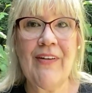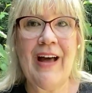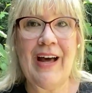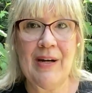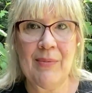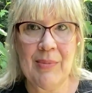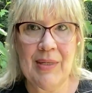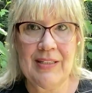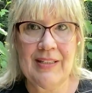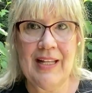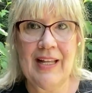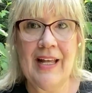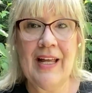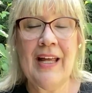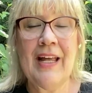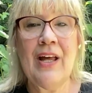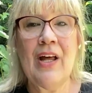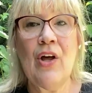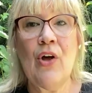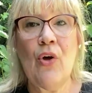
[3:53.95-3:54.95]
vermede
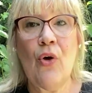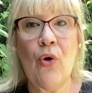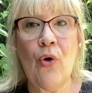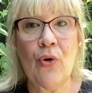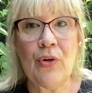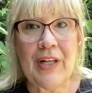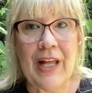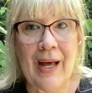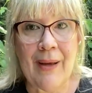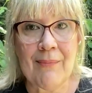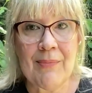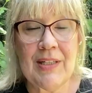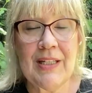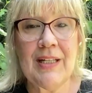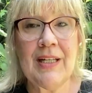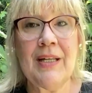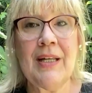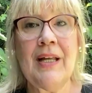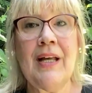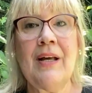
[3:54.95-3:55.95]

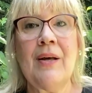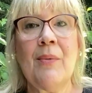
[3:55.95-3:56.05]
önemli,